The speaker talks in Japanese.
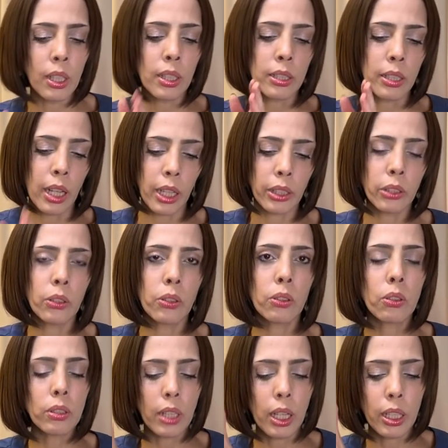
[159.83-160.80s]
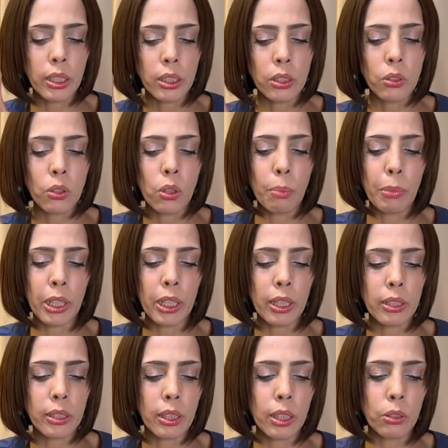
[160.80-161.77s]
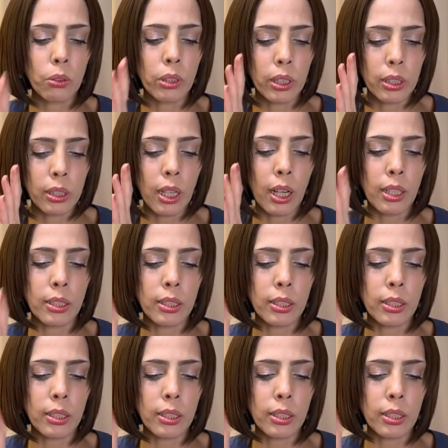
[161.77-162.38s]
歳入と歳出のバランスが取れた